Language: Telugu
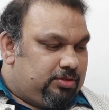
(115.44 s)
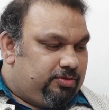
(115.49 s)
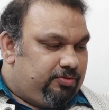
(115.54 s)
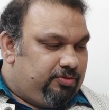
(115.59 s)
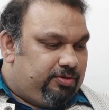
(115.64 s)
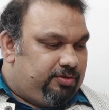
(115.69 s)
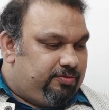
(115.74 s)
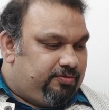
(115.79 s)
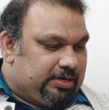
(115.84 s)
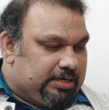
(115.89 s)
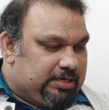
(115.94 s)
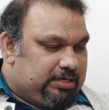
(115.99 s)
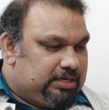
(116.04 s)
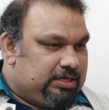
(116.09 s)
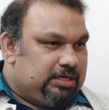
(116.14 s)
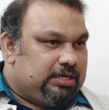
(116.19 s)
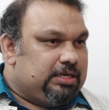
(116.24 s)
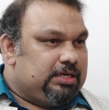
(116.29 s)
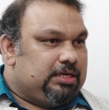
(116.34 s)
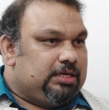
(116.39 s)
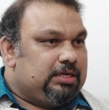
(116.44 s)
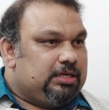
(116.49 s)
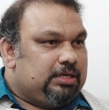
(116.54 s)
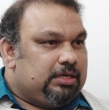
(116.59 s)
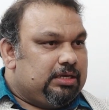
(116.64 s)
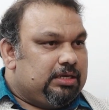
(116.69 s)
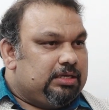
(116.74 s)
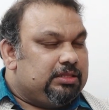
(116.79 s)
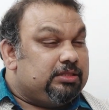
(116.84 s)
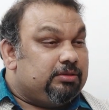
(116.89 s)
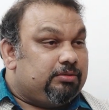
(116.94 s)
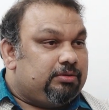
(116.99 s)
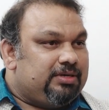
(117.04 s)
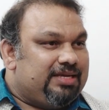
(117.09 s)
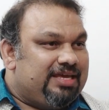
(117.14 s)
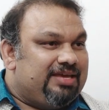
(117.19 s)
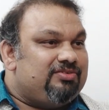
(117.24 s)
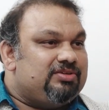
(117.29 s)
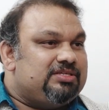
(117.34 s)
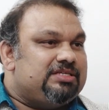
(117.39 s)
సో ఇవన్నీ
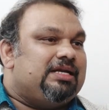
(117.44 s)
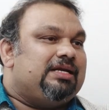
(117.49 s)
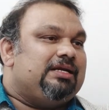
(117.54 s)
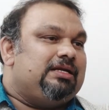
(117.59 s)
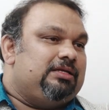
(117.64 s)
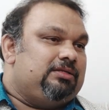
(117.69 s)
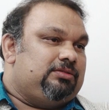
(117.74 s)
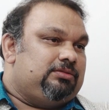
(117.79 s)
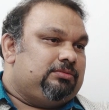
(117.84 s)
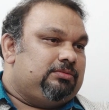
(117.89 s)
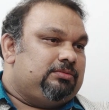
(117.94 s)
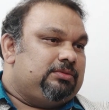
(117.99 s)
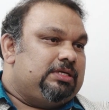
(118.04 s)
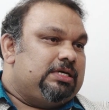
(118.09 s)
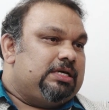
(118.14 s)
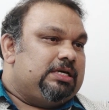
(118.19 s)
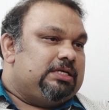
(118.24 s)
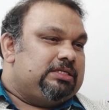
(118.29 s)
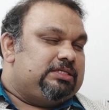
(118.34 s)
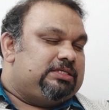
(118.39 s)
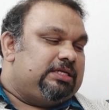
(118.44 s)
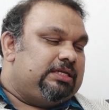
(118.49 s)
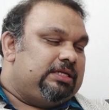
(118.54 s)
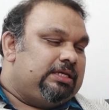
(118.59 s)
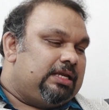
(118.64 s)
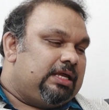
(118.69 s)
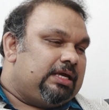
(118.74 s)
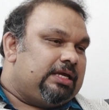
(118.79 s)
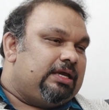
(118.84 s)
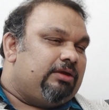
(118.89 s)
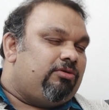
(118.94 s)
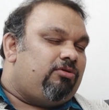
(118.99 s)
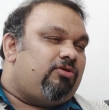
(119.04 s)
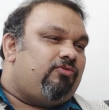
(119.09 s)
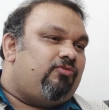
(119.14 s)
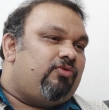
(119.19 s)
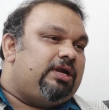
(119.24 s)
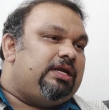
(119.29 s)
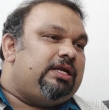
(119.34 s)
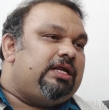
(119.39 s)
ఇంతవరకు ఏమీ జరగలేదు జరిగినా కేవలం
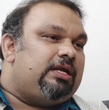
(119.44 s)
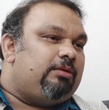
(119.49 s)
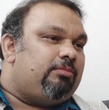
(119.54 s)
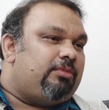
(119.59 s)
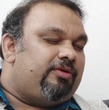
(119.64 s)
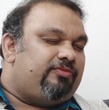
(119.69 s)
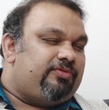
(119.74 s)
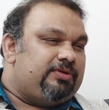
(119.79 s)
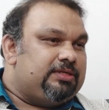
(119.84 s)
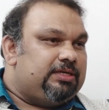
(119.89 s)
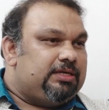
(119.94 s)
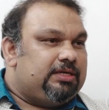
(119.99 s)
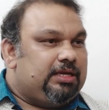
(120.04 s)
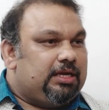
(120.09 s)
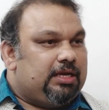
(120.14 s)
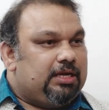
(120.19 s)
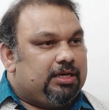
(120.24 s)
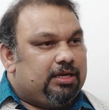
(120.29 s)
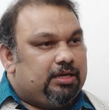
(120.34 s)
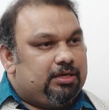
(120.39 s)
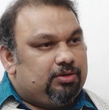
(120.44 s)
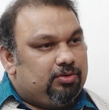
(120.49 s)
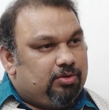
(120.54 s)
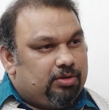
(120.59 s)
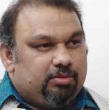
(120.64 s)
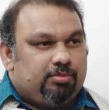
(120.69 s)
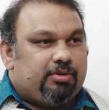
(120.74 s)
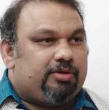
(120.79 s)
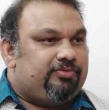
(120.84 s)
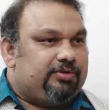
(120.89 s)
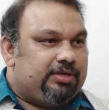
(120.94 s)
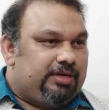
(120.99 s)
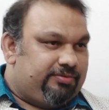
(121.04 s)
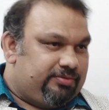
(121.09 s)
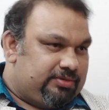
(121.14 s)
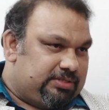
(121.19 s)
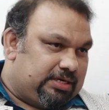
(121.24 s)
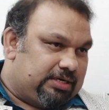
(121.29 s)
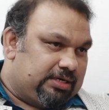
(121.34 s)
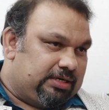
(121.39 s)
వడ్డీల మాఫీలు జరిగాయి కానీ రుణమాఫీలు
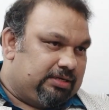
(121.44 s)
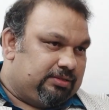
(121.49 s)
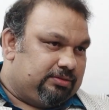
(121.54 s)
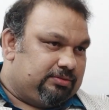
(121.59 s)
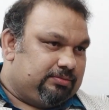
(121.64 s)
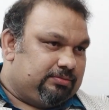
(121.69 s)
ఏమీ జరగలేదు